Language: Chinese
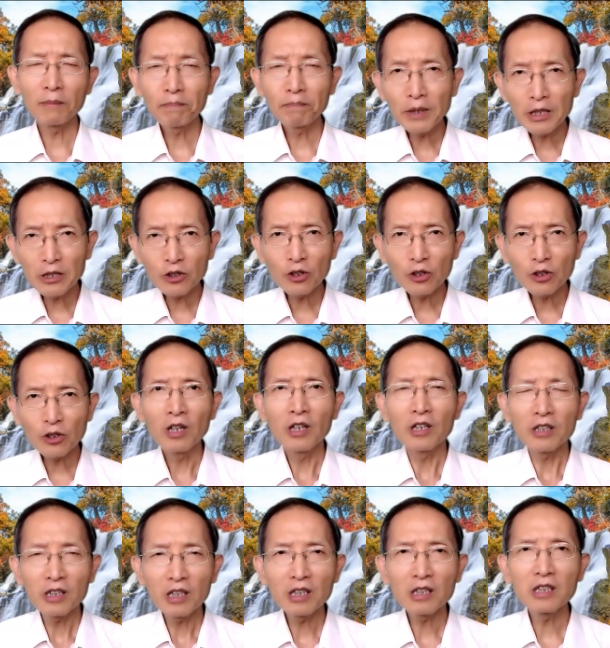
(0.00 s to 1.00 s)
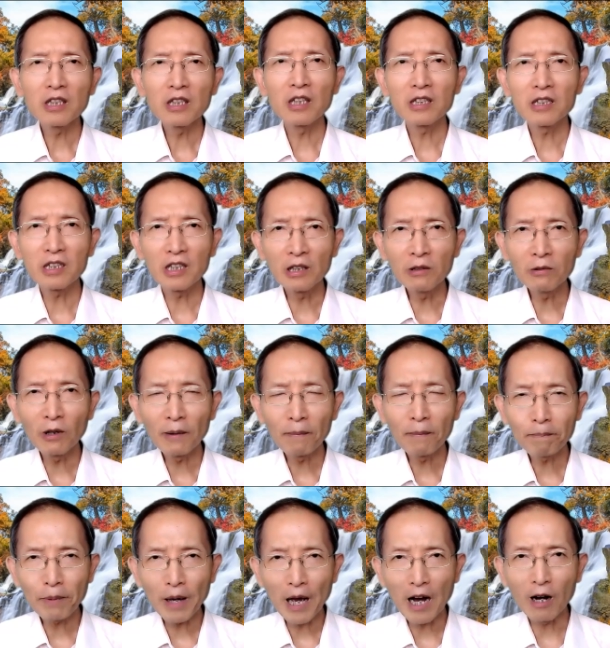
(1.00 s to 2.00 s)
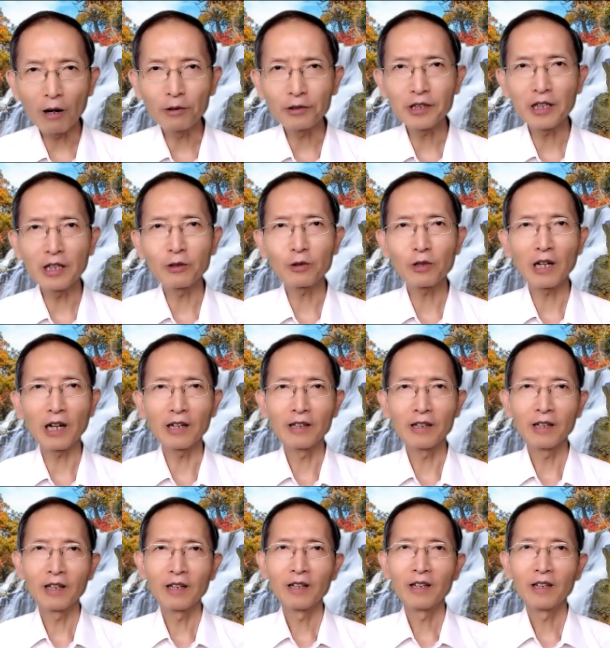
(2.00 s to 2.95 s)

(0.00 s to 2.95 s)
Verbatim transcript: 你必须有信心的行为表现出来，